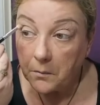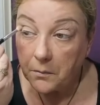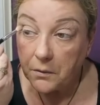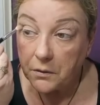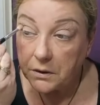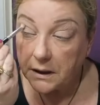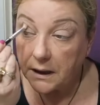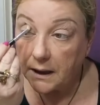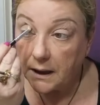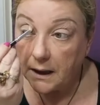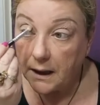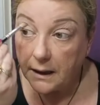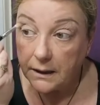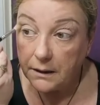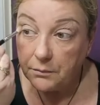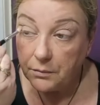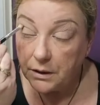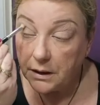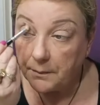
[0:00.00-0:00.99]
porque
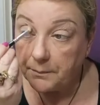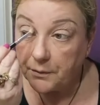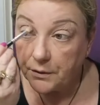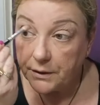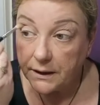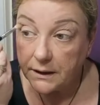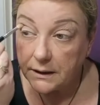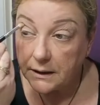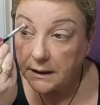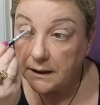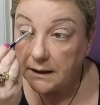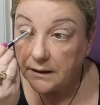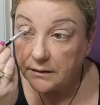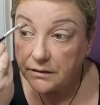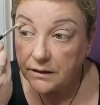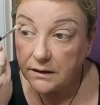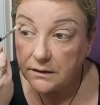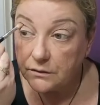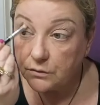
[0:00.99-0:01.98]
ahí voy a poner el
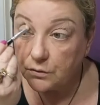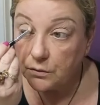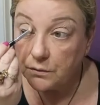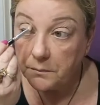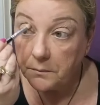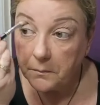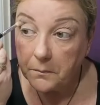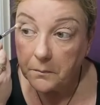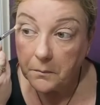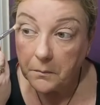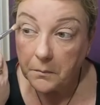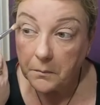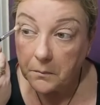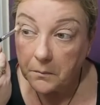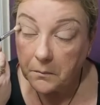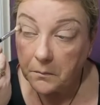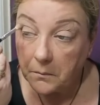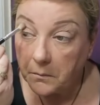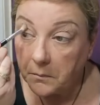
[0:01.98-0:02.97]
acento
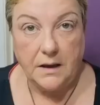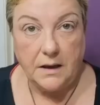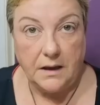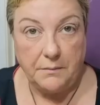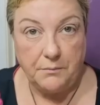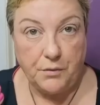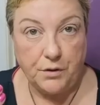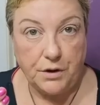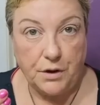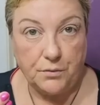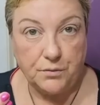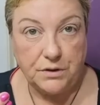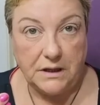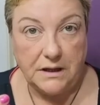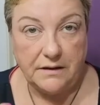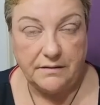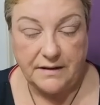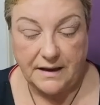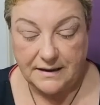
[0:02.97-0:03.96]
voy a
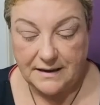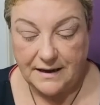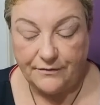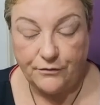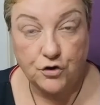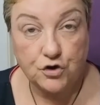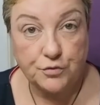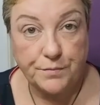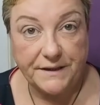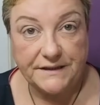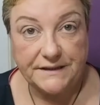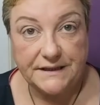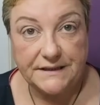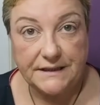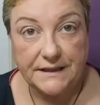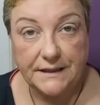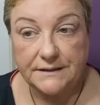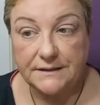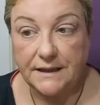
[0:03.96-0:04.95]
utilizar la
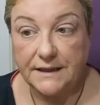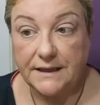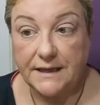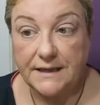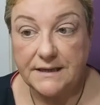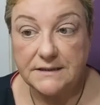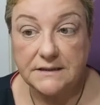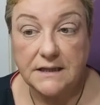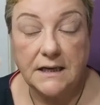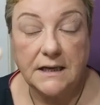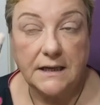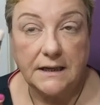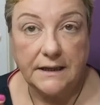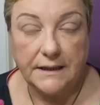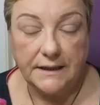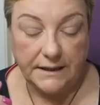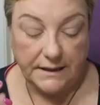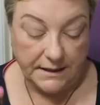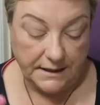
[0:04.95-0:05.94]
227 que es
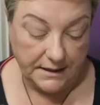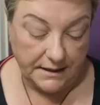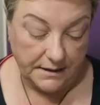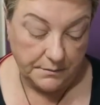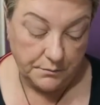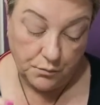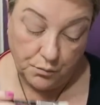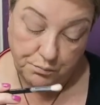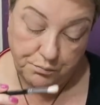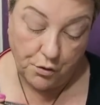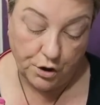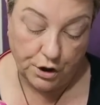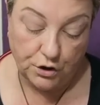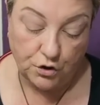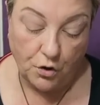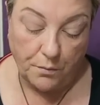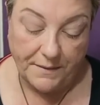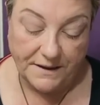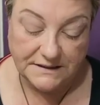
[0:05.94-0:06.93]
eh, un
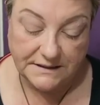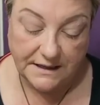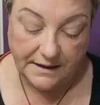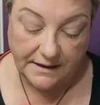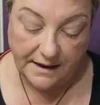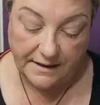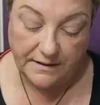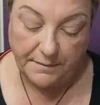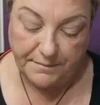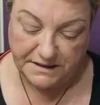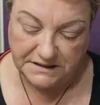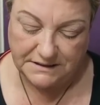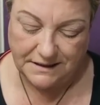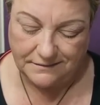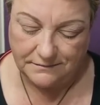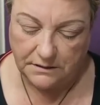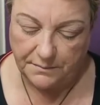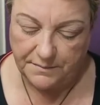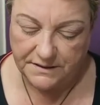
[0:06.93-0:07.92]
poquito más cerrada,
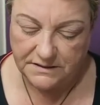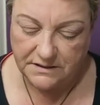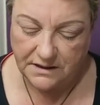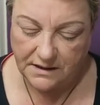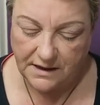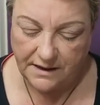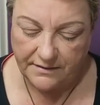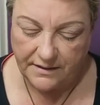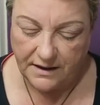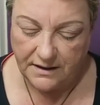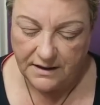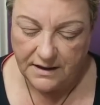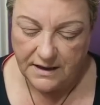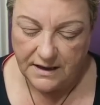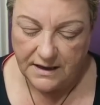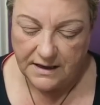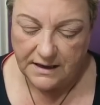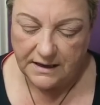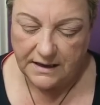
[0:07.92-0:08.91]
bastante más cerrada
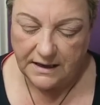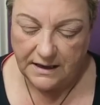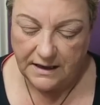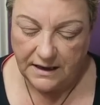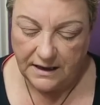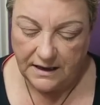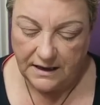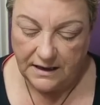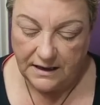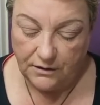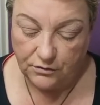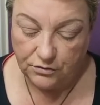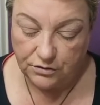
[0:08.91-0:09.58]
que la